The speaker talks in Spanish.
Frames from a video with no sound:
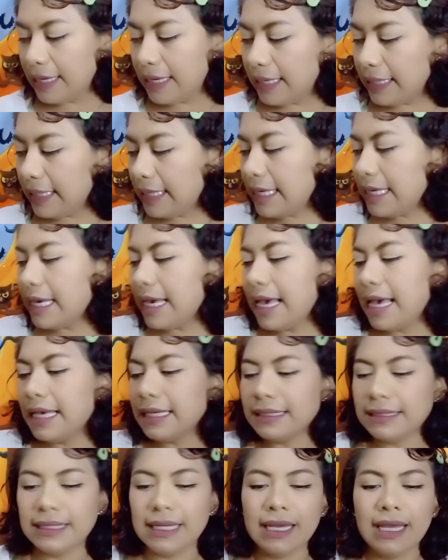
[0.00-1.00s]
Y
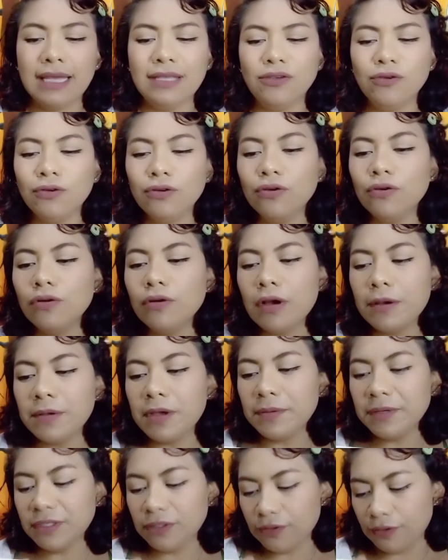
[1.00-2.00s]
este, que yo no lo
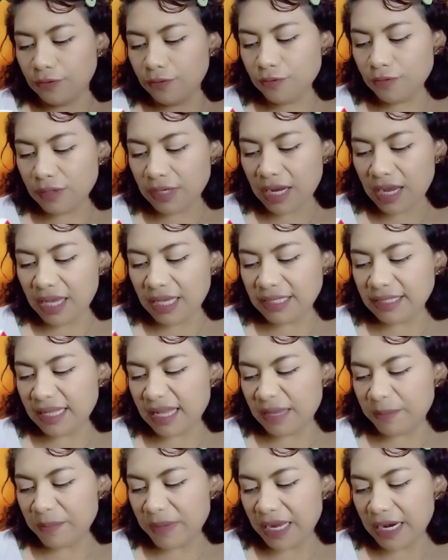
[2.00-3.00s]
había visto nunca, es
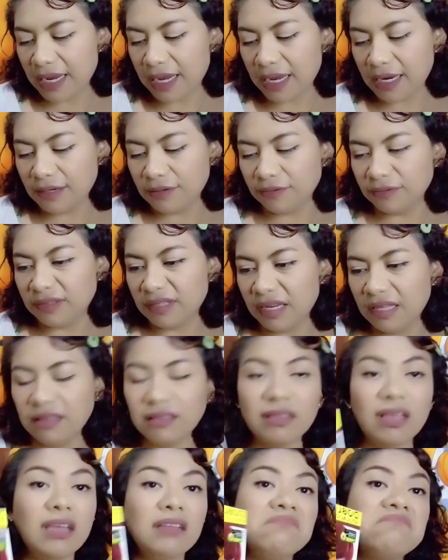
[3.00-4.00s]
la marca
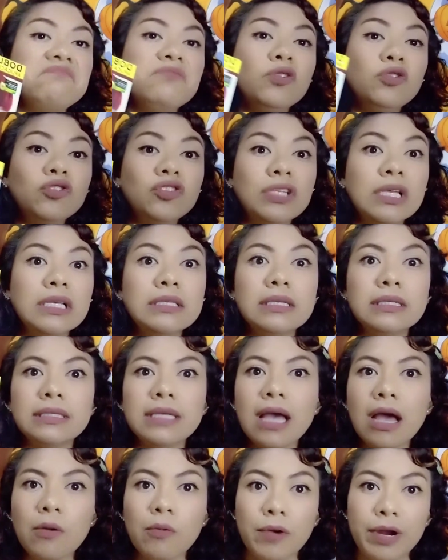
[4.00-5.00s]
Nutrinte. No sé si
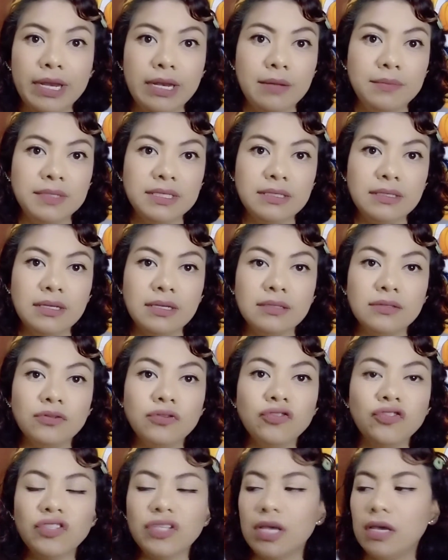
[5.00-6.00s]
sea buena, mis niñas,
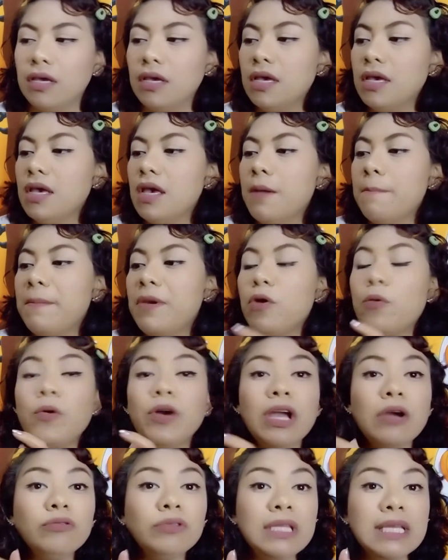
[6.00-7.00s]
no sé. Pero
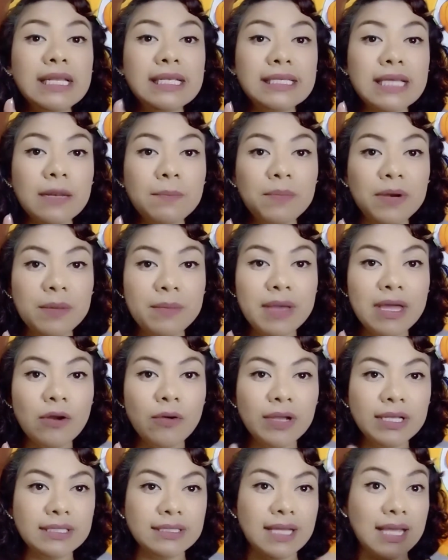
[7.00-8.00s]
voy a utilizar primero
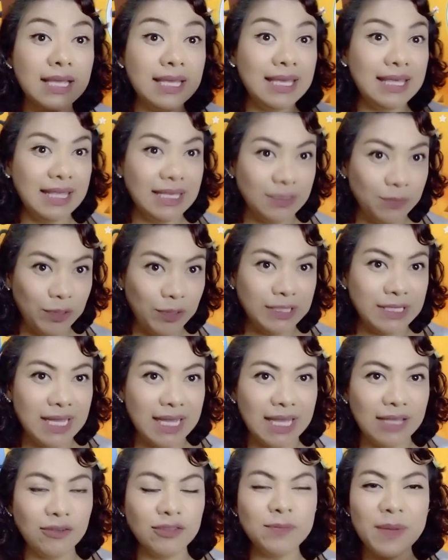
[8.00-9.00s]
este y después
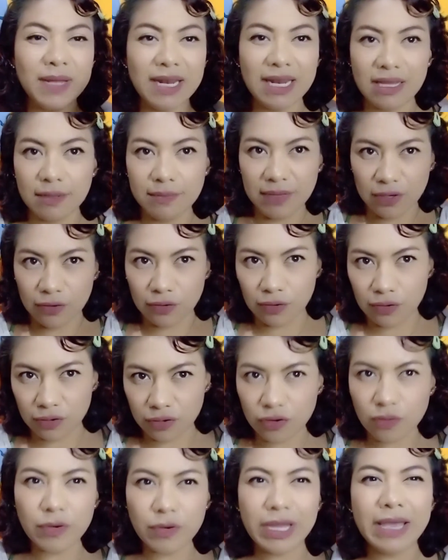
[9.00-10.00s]
aquellos para que mi color
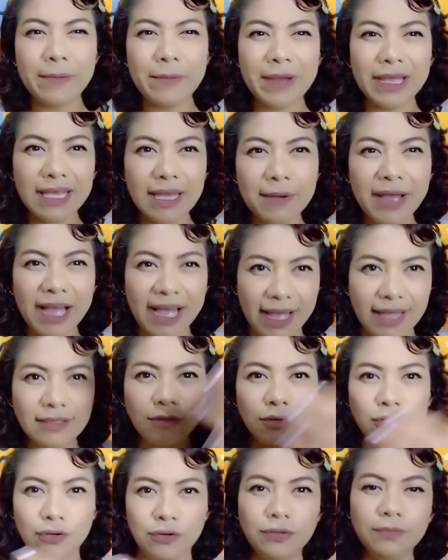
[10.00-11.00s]
como que vaya
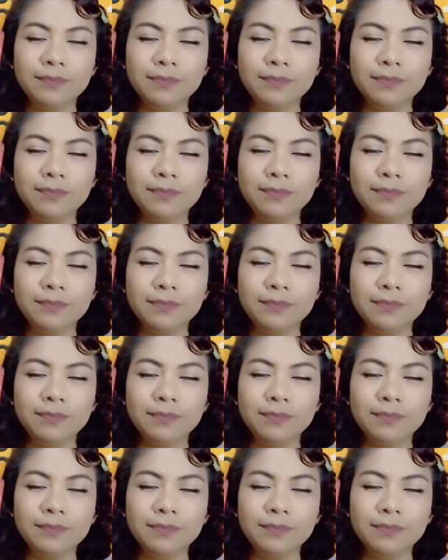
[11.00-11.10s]
bajando, ¿no?